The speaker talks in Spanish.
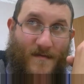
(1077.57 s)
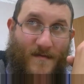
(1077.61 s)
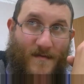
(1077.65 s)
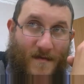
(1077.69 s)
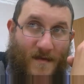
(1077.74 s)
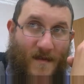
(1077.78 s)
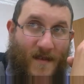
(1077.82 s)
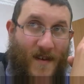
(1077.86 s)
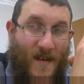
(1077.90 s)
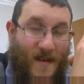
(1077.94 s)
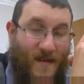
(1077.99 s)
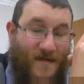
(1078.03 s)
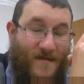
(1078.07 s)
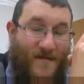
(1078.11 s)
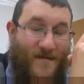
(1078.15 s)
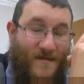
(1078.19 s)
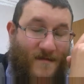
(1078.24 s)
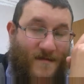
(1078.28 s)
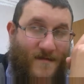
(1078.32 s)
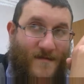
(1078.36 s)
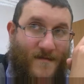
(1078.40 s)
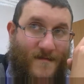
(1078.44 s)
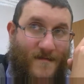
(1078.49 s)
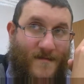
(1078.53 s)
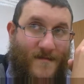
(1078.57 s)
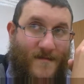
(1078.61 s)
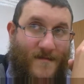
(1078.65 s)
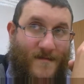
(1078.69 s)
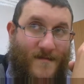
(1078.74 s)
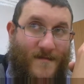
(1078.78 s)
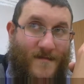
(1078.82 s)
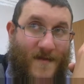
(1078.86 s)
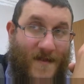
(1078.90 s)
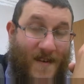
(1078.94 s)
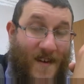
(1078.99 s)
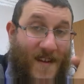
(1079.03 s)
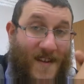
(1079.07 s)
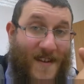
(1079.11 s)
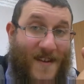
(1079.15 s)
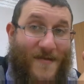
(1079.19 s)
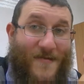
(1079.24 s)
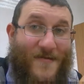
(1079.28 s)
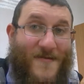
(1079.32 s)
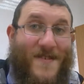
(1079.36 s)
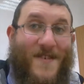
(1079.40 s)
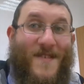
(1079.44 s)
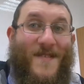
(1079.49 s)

Ok. Ok, te escucho,